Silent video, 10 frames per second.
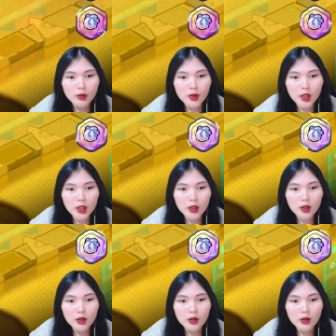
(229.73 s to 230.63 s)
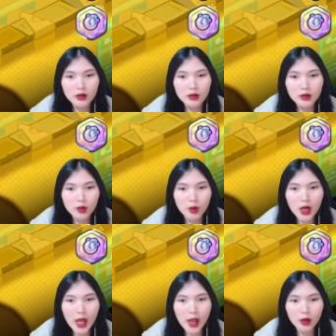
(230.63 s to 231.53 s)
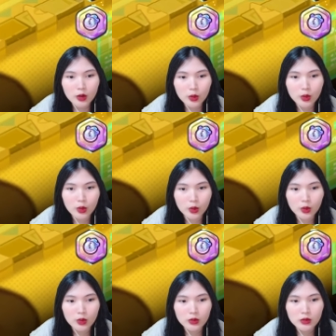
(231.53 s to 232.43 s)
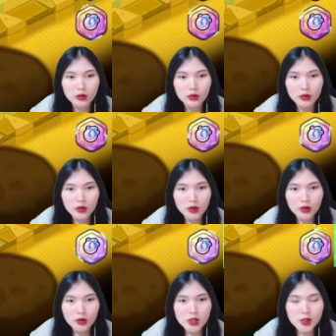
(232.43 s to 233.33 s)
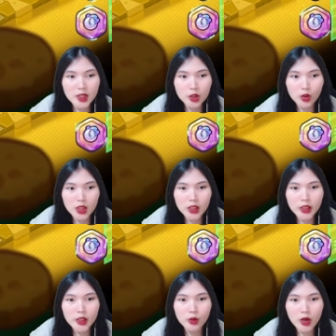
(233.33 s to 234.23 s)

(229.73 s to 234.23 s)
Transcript: นี่ถือว่าแรงอยู่จะมีตัวหนึ่งที่ยั่